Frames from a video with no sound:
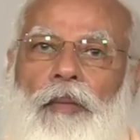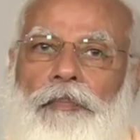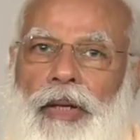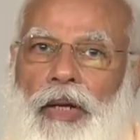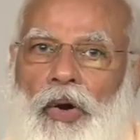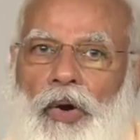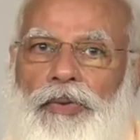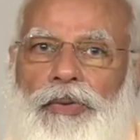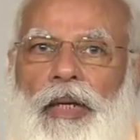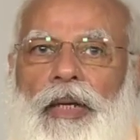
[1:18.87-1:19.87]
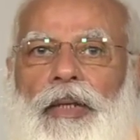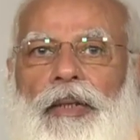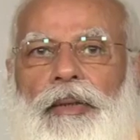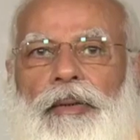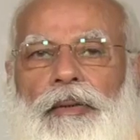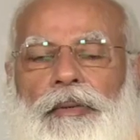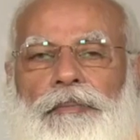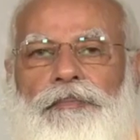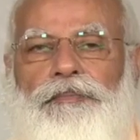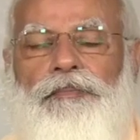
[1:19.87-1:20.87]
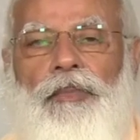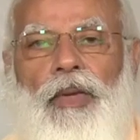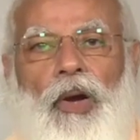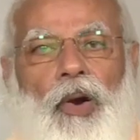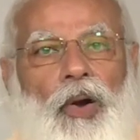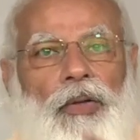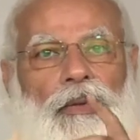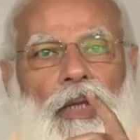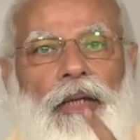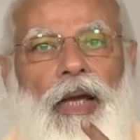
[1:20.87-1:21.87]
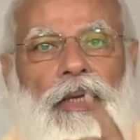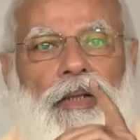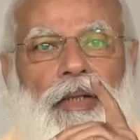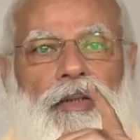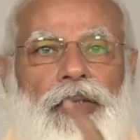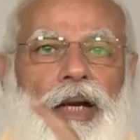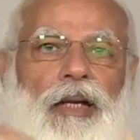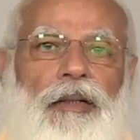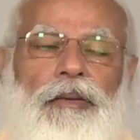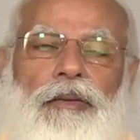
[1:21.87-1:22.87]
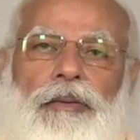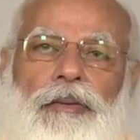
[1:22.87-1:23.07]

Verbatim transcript: अपने हौसले और तैयारी के साथ